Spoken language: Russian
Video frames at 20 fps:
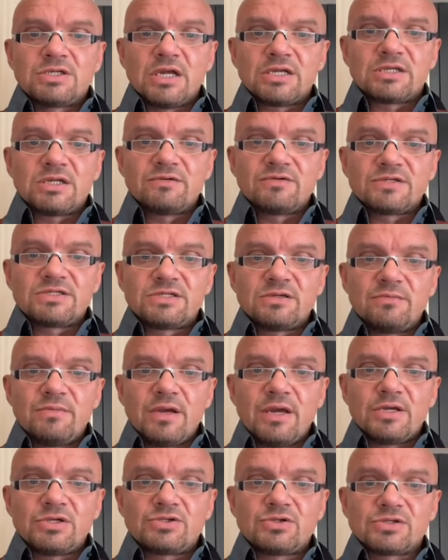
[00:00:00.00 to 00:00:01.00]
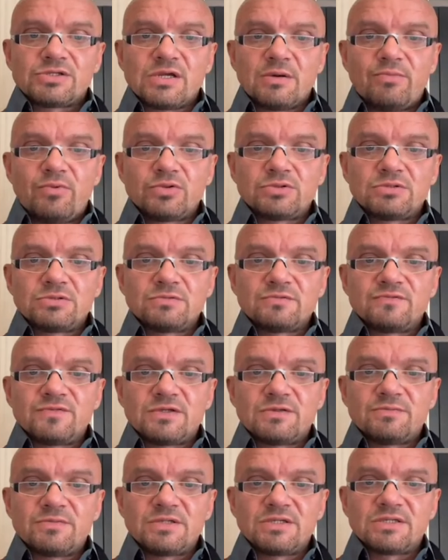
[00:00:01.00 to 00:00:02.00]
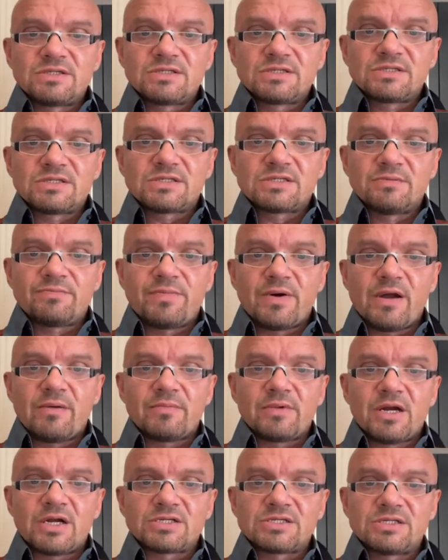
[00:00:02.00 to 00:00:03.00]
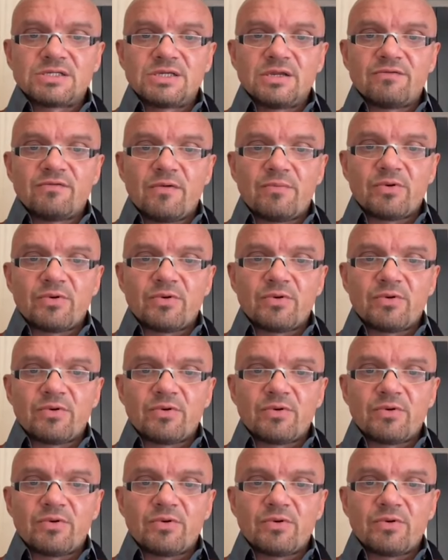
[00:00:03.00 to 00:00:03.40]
Считаете ли вы себя еще запутанным? Ведь мы засыпаем каждый день.